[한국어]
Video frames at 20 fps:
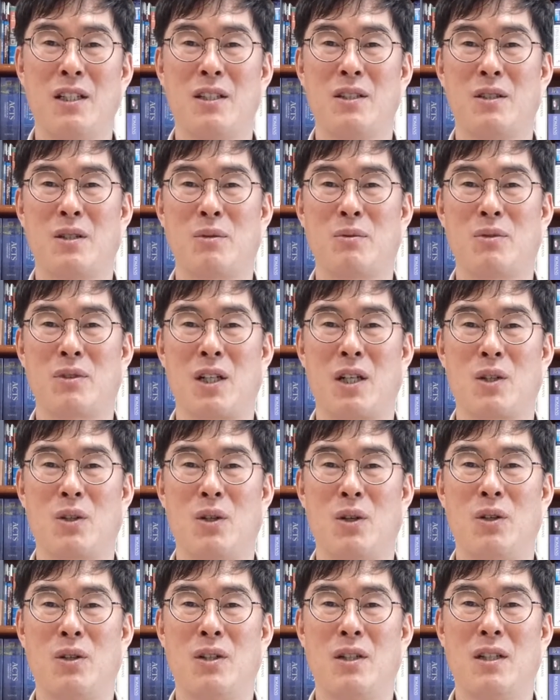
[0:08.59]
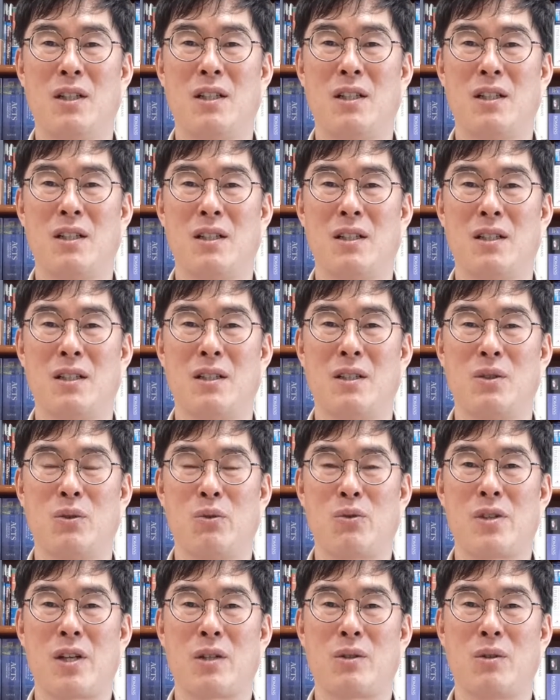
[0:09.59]
여러분들하고 어,
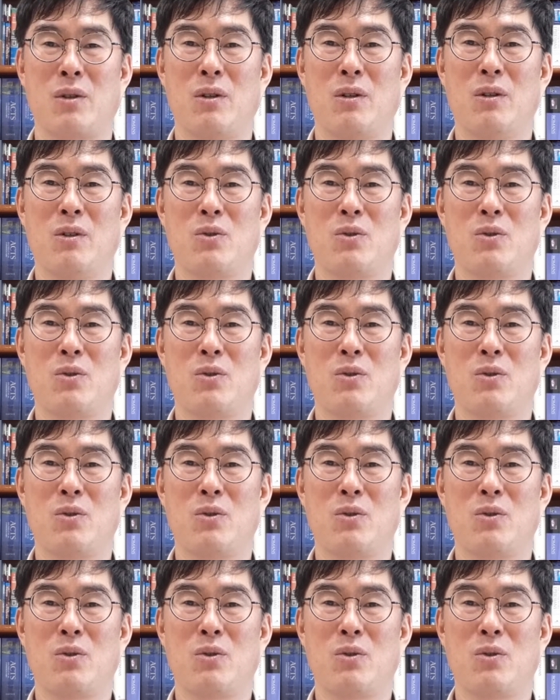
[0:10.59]
논사터